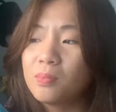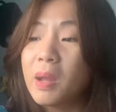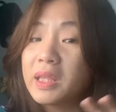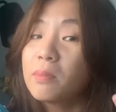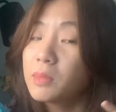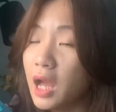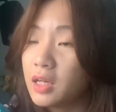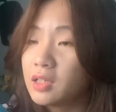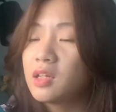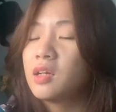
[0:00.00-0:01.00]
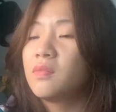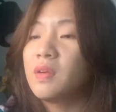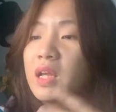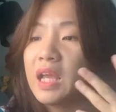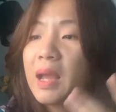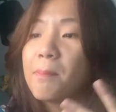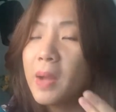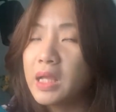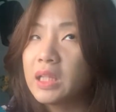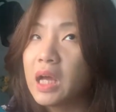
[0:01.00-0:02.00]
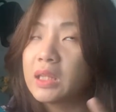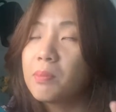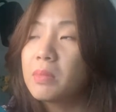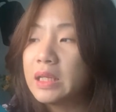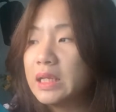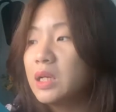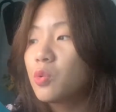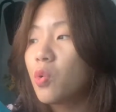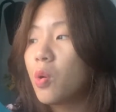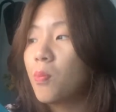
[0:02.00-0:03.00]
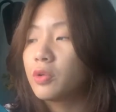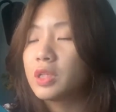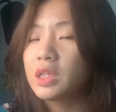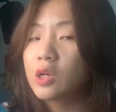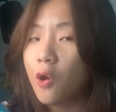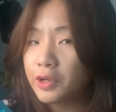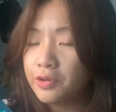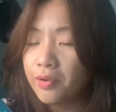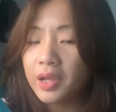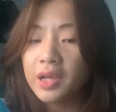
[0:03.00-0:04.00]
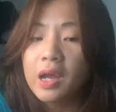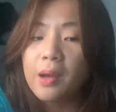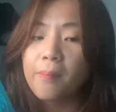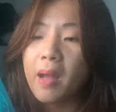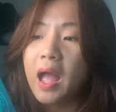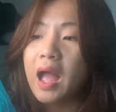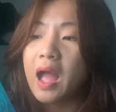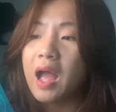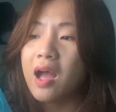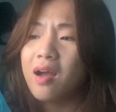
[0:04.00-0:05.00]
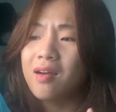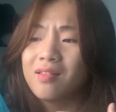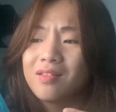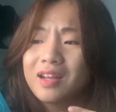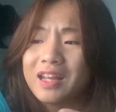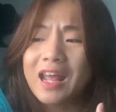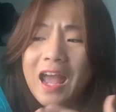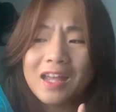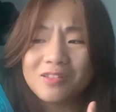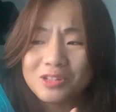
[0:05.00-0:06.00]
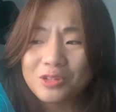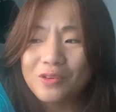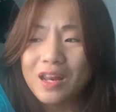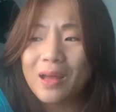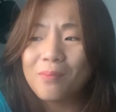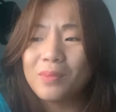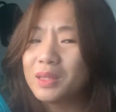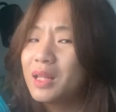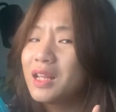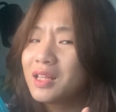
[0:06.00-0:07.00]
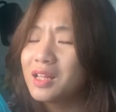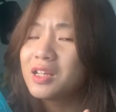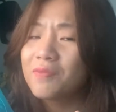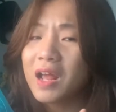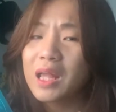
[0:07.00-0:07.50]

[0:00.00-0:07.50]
bệnh tâm thần về cái căn bệnh uh, tâm lý của một con người mà cái này hay ở chỗ là mình rất rất như vậy